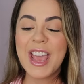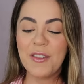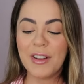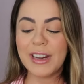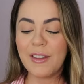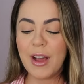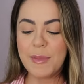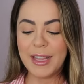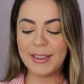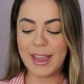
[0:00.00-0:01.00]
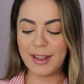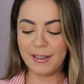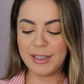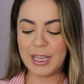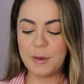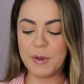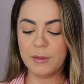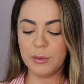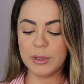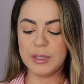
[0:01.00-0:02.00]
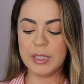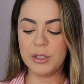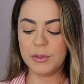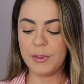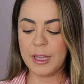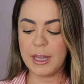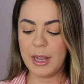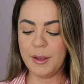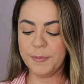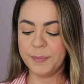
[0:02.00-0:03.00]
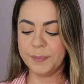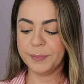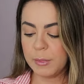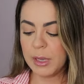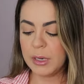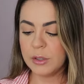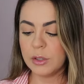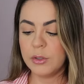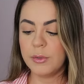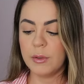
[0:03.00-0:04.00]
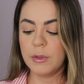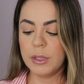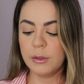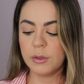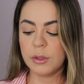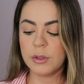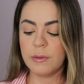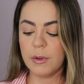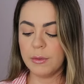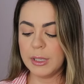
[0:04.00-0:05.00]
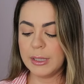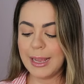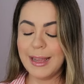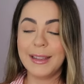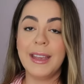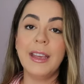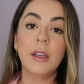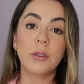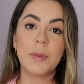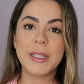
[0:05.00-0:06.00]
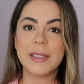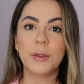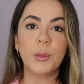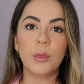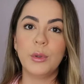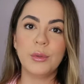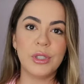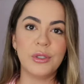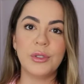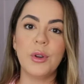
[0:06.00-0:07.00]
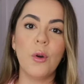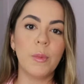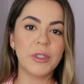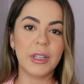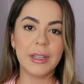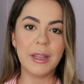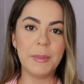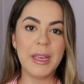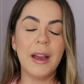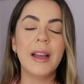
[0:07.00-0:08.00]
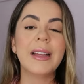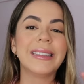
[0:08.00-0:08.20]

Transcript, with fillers: Eu vou gravar minha tela aqui pra vocês verem minha lista de favoritos, que eu já favoritei aqui. E eu tô precisando muito, gente, de roupa de academia